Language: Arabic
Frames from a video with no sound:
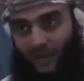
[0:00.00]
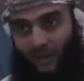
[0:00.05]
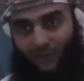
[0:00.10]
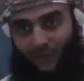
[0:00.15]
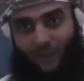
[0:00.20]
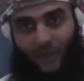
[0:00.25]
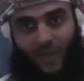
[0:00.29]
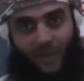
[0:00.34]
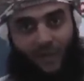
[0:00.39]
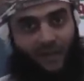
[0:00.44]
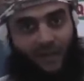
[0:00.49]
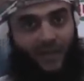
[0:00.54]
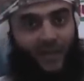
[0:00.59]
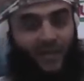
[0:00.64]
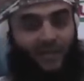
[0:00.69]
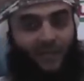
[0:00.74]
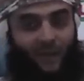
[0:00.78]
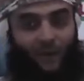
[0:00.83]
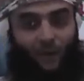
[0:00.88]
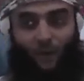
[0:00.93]
في من أراد
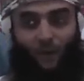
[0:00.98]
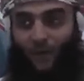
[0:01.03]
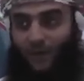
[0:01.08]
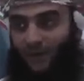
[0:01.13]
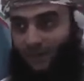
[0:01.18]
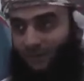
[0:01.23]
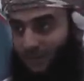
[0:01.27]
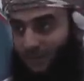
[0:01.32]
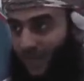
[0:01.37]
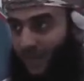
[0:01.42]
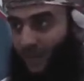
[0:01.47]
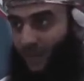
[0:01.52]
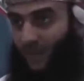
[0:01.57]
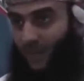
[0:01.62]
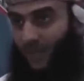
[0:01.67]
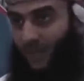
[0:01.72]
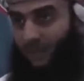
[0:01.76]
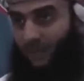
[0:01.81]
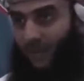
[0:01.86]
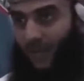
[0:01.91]
أن يخون من بني
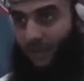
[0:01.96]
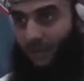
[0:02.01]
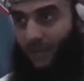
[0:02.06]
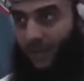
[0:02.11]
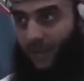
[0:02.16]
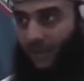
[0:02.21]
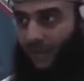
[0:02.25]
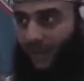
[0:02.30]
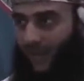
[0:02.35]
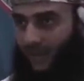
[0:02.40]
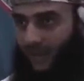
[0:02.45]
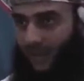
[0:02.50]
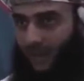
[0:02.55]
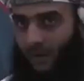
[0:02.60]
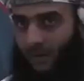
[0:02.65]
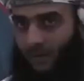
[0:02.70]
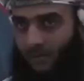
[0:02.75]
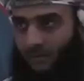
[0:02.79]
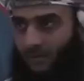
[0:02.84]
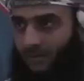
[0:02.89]
جلند بن عمه
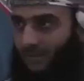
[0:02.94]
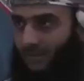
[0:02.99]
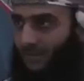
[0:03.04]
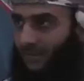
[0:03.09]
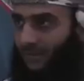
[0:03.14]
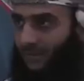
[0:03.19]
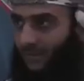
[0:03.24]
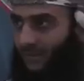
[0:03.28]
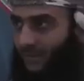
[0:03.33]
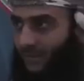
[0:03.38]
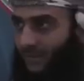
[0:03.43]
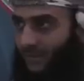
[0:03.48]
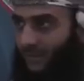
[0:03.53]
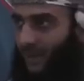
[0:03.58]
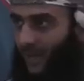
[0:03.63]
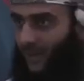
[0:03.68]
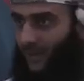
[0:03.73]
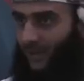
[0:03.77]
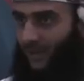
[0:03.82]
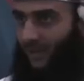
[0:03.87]
قتلهم
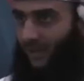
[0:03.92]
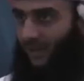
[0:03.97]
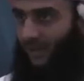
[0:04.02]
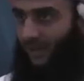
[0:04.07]
مباشرة